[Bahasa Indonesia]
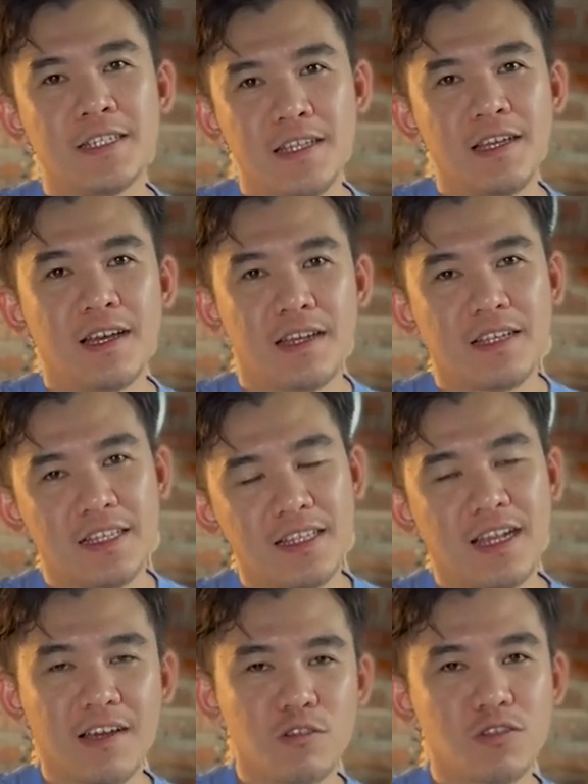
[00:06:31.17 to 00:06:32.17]
dengan
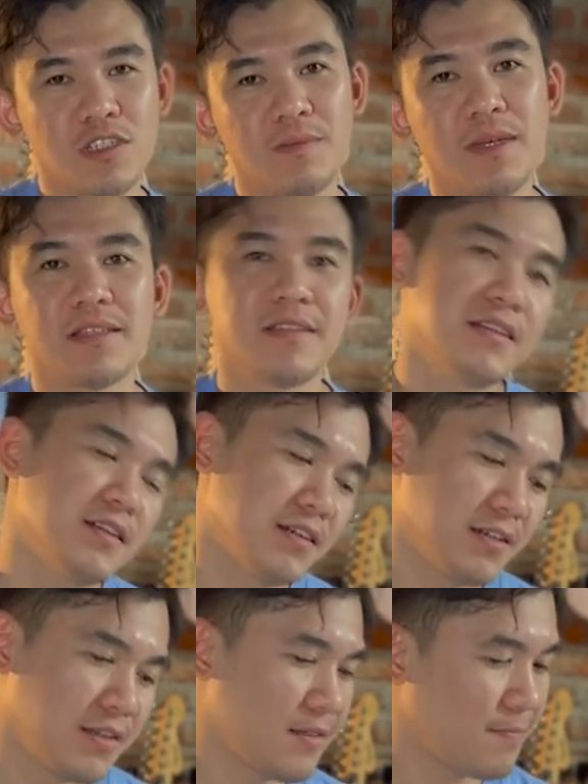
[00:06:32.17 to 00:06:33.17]
gitar akustik
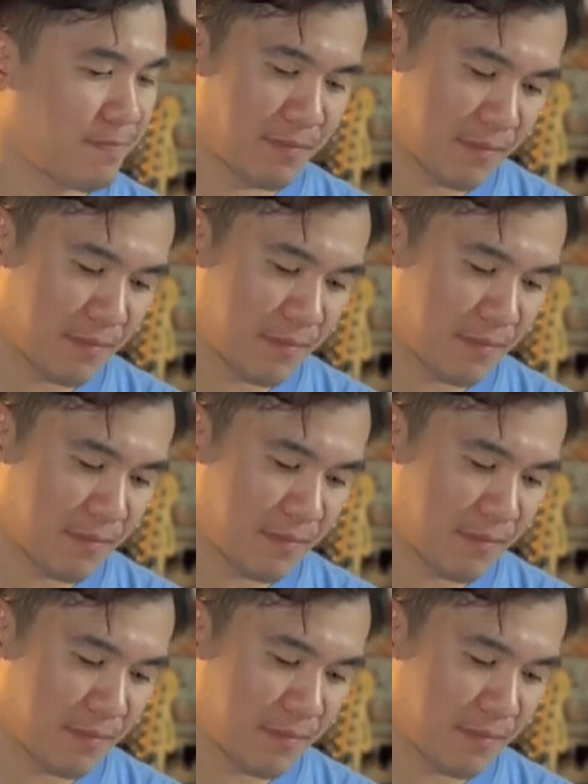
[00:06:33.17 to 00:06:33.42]
biasanya